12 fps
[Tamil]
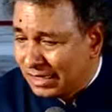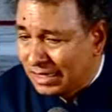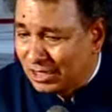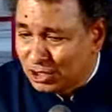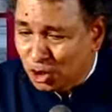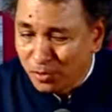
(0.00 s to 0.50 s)

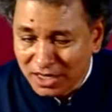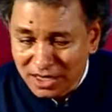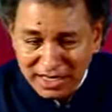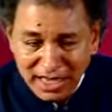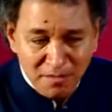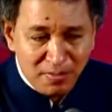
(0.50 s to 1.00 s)
இதை
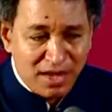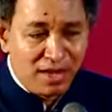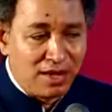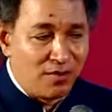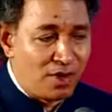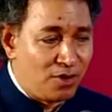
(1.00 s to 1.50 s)
சுமந்துக்கிட்டு என்
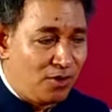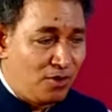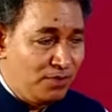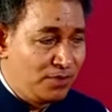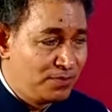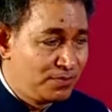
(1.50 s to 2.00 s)
பின்னாடி வரணும்
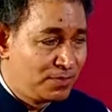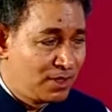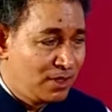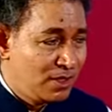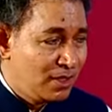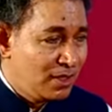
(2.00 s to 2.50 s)

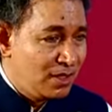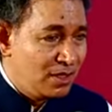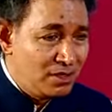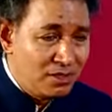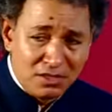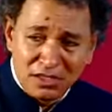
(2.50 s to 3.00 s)

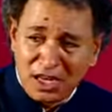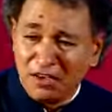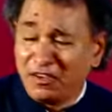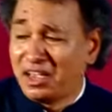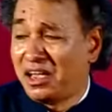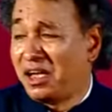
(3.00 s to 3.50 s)

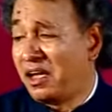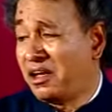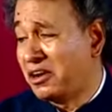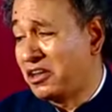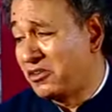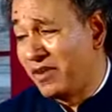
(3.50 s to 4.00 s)
சிலுவையே
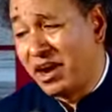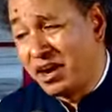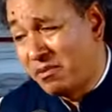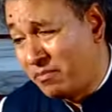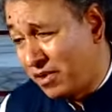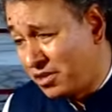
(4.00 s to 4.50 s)
எனக்கு
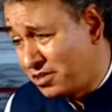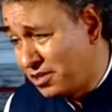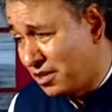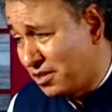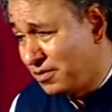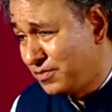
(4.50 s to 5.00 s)
வேணாம்
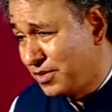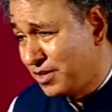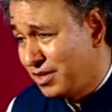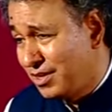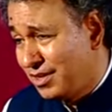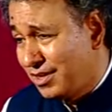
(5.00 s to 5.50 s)
பாஸ்டர்
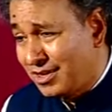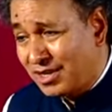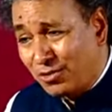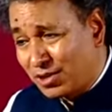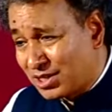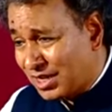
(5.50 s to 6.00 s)

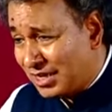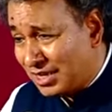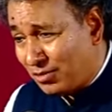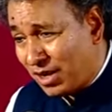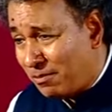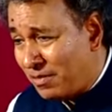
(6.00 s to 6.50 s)
நான் ஒருத்தர்கிட்ட
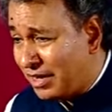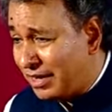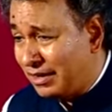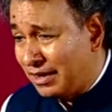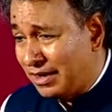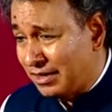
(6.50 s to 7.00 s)
ஒரு அம்மா
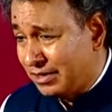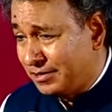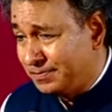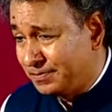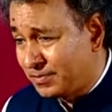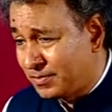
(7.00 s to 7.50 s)
கேட்டாங்க
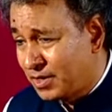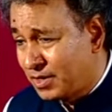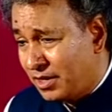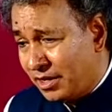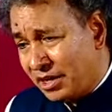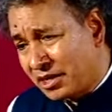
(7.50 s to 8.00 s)

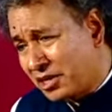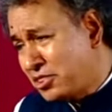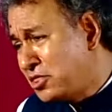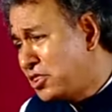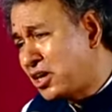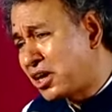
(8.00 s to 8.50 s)
எனக்கு
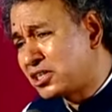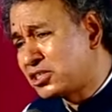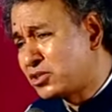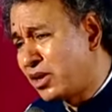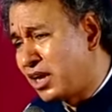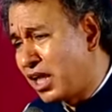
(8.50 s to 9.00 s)
எந்த
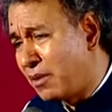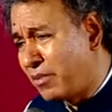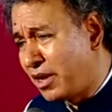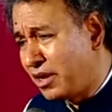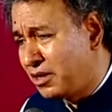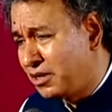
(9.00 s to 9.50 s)
கஷ்டம்
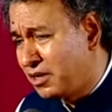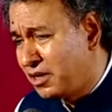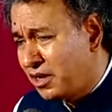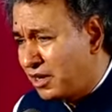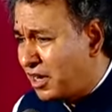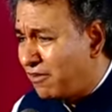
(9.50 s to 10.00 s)
இல்லாம
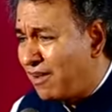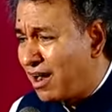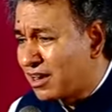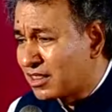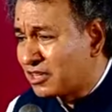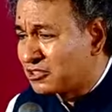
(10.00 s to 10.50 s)
நான்
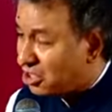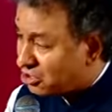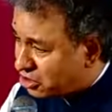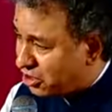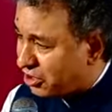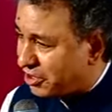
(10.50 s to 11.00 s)
வாழ்கிறதுக்கு
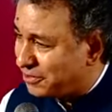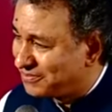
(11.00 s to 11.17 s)
செத்துரு